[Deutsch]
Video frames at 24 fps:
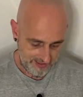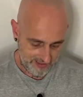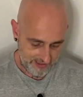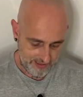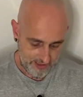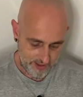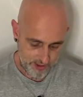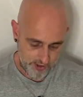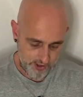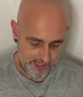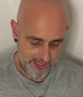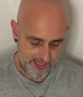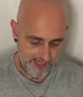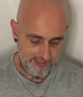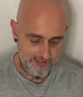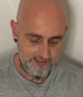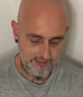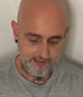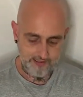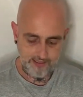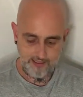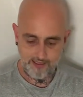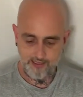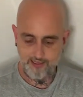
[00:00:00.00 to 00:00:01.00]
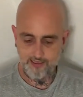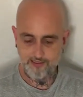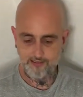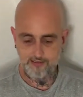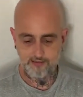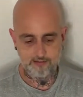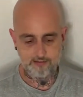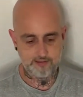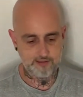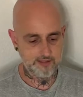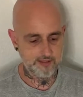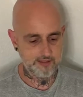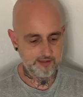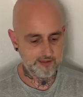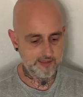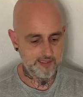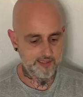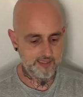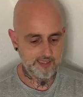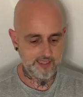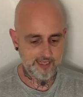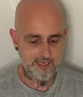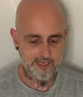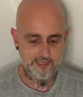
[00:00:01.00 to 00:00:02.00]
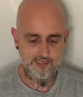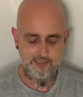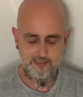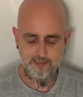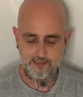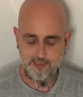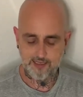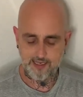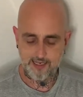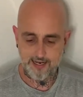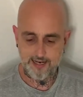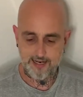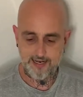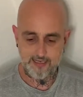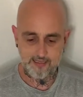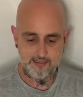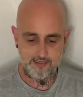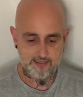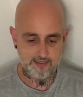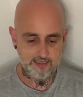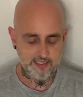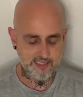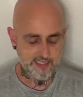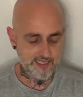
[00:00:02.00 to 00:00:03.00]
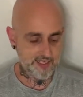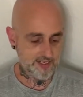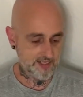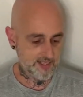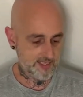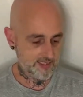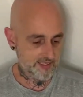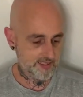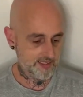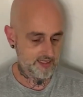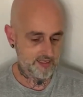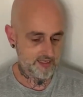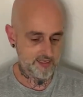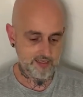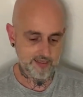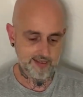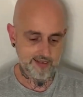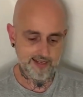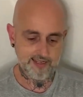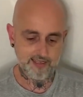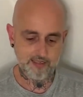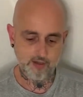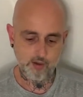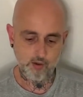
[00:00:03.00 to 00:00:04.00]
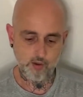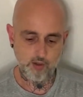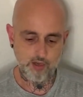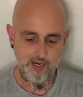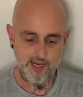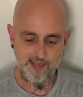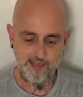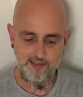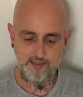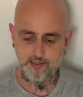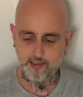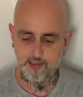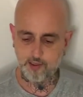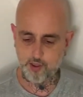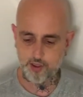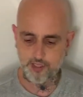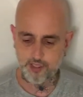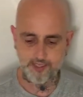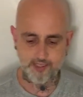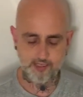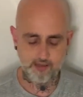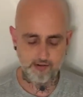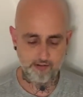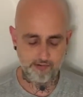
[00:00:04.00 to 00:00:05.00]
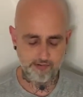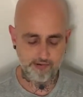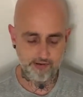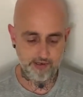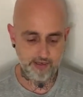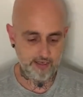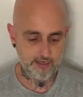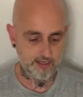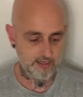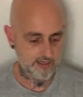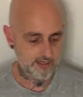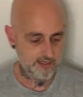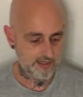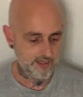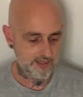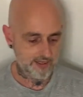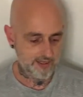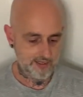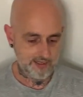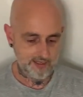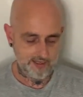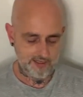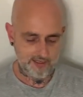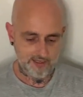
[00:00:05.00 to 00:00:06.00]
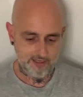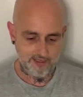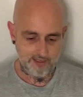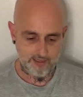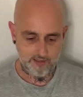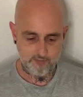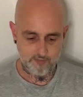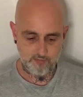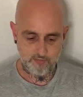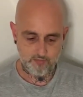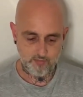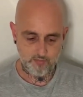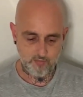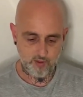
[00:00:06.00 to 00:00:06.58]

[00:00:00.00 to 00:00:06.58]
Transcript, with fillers: Ist eigentlich ein richtig geiles Teil, sägt, hält auch lang die Schärfe. Ähm,